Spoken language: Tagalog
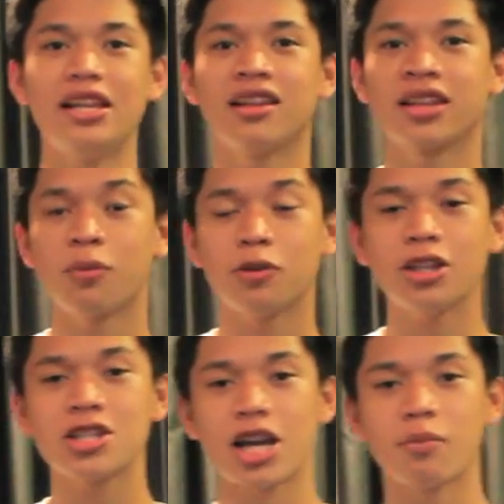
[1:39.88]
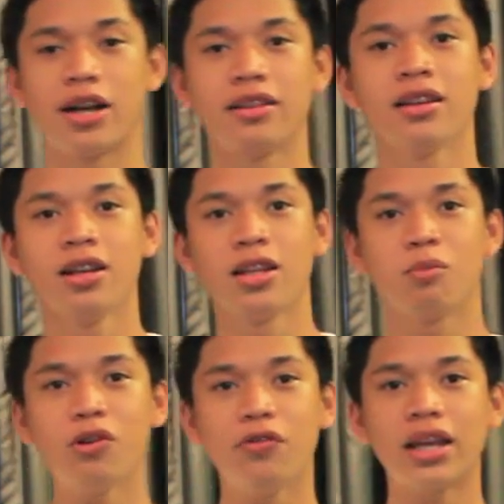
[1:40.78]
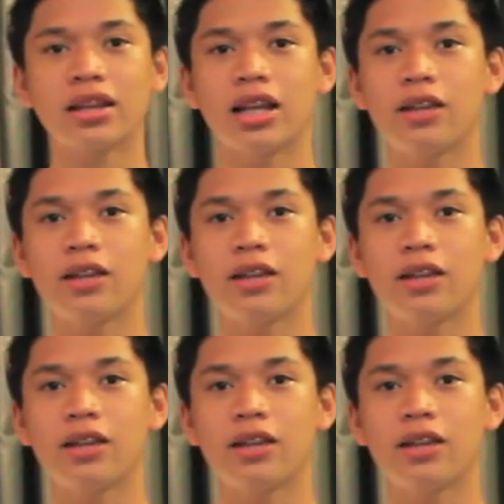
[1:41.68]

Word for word: bilang Deputy Chairman ng Movie and